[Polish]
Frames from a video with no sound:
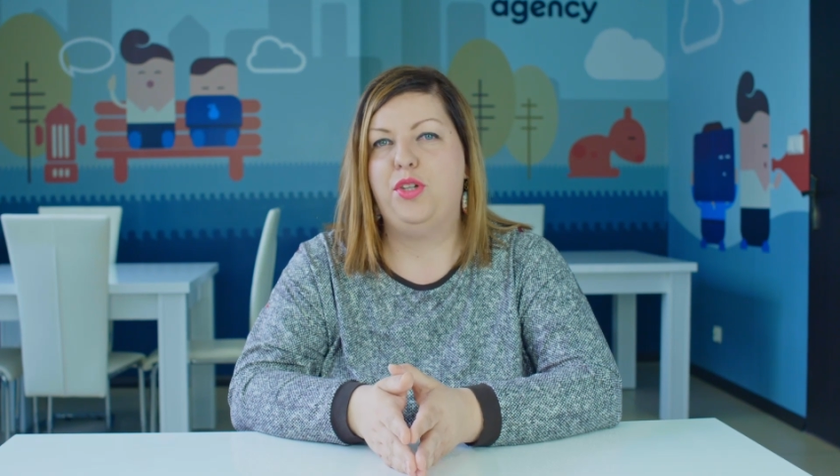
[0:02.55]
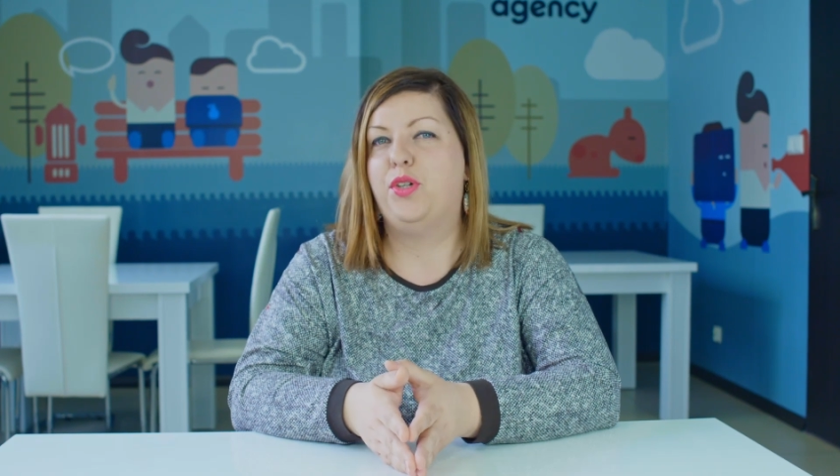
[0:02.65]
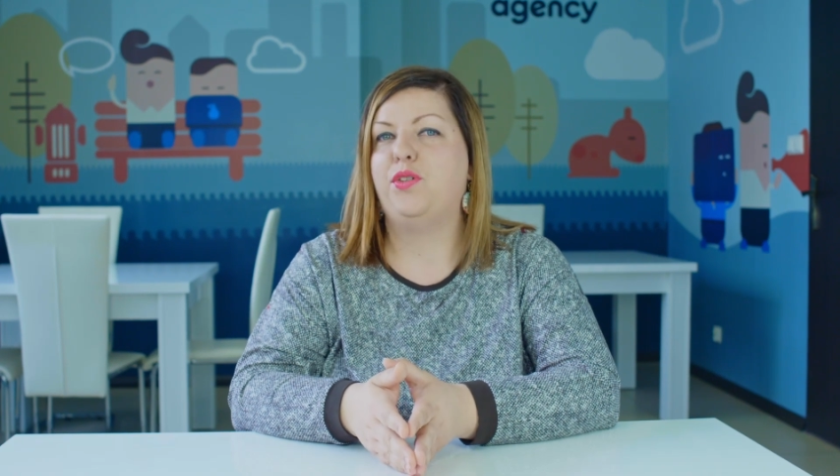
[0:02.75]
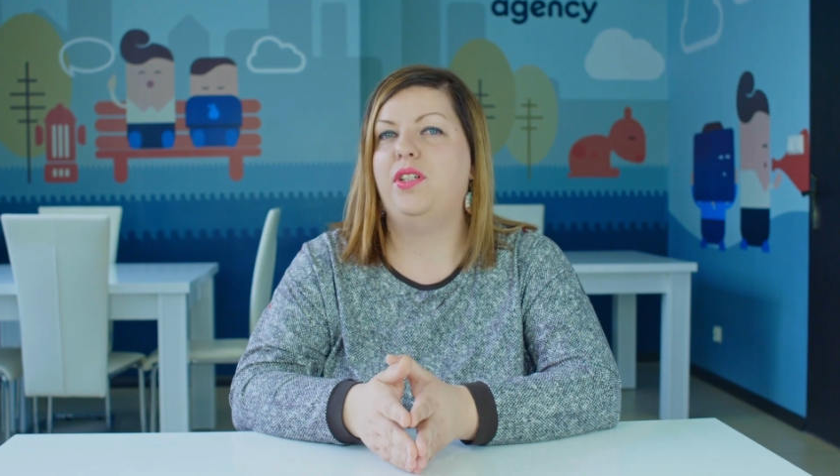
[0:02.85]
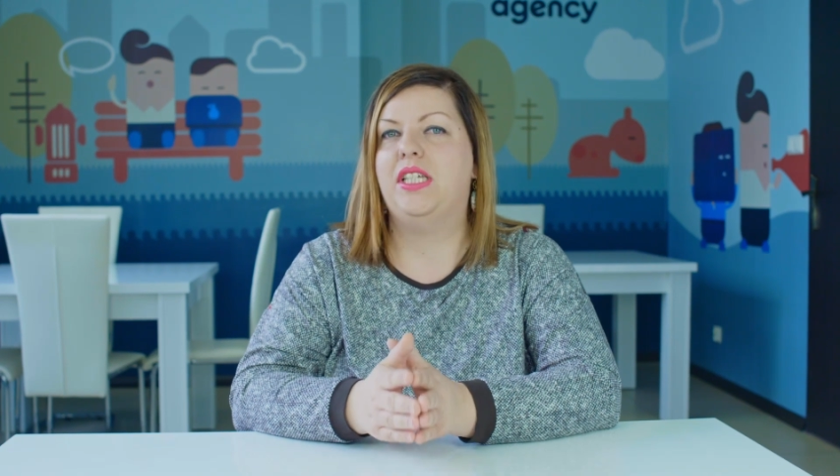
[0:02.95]
się
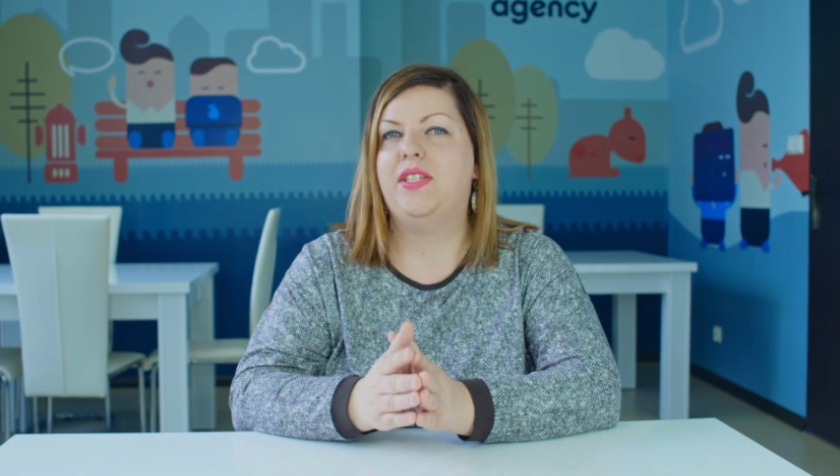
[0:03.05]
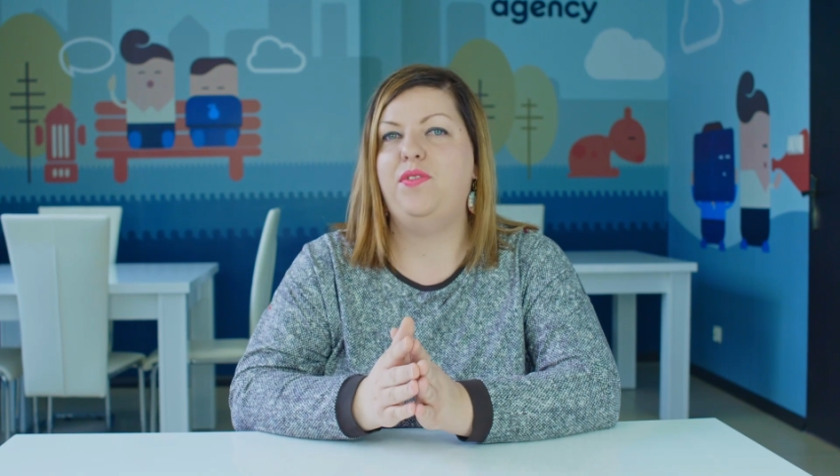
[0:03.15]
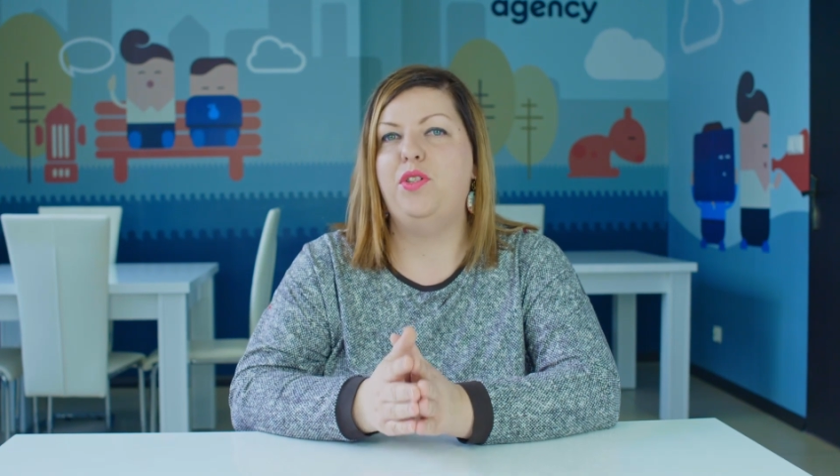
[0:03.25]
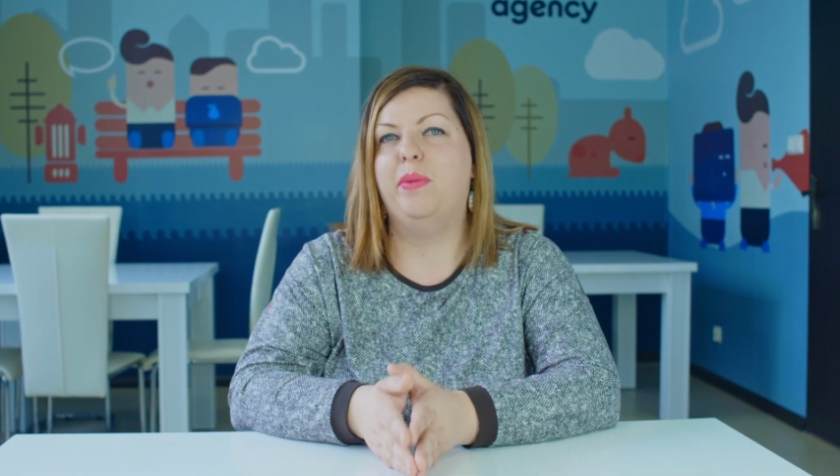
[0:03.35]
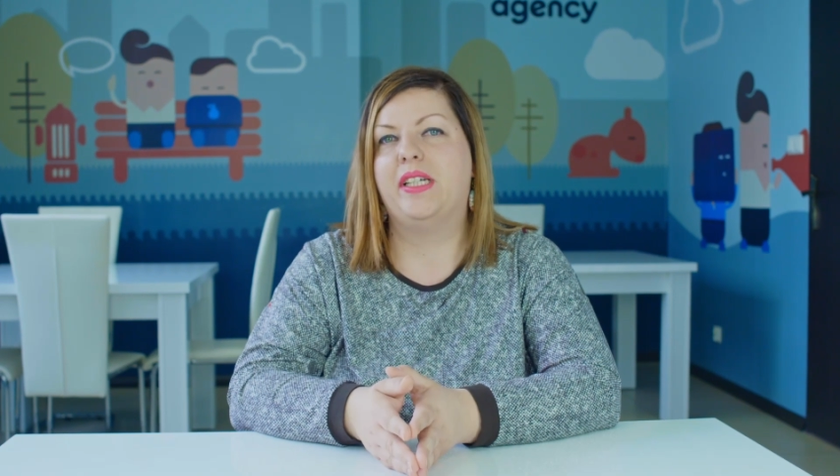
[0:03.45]
szkolenie z
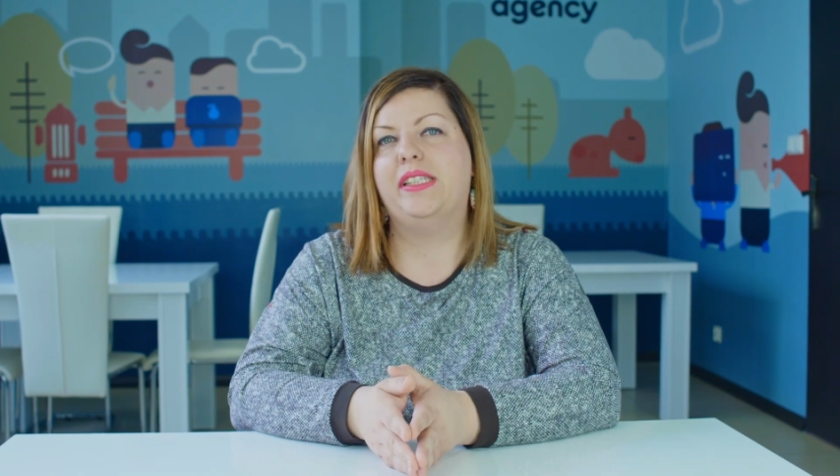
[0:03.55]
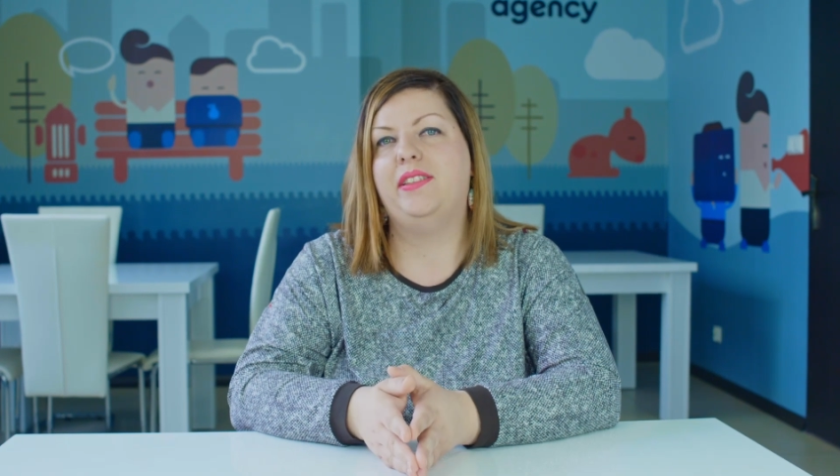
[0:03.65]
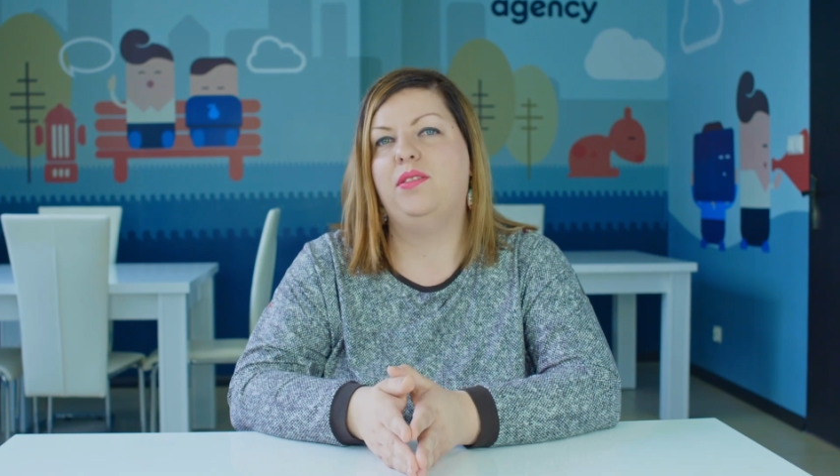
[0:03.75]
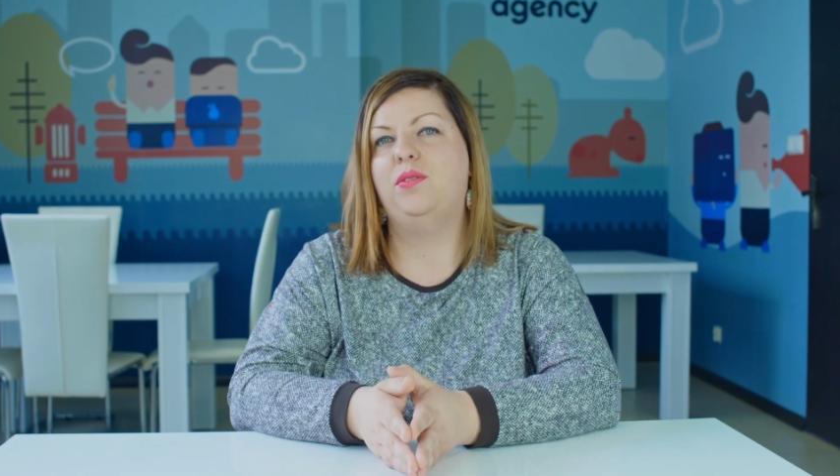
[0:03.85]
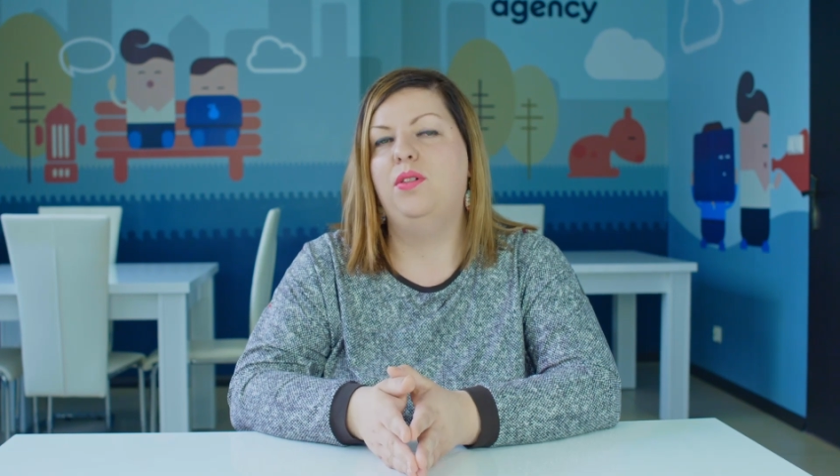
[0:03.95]

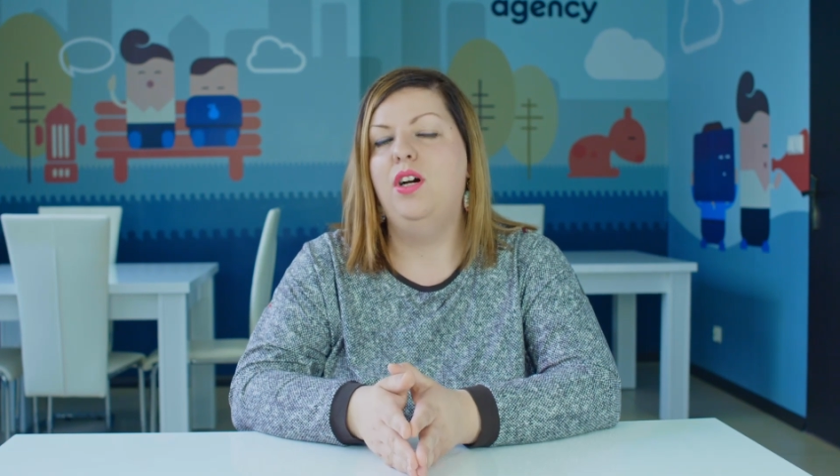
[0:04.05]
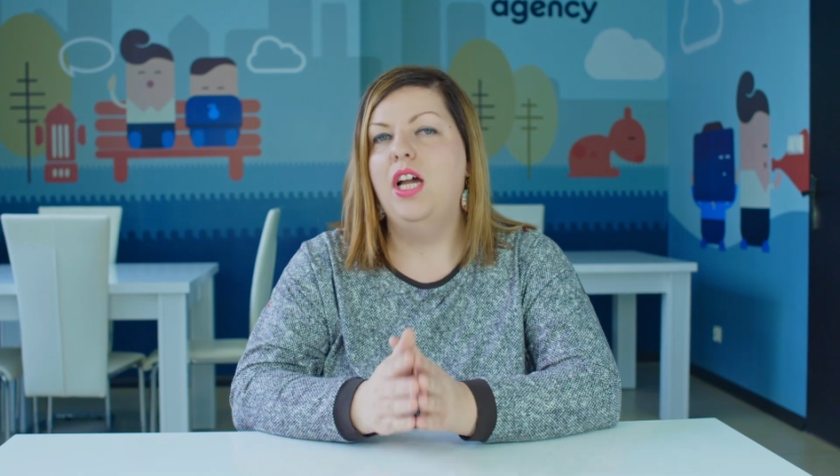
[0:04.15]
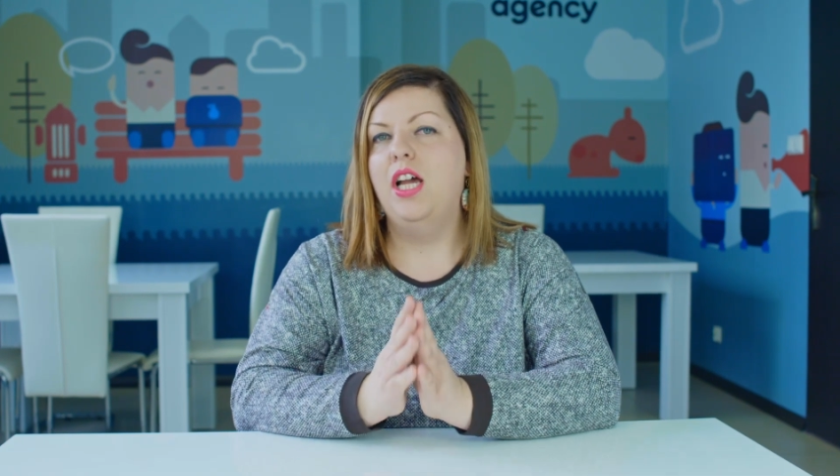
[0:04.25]
wideomarketingu.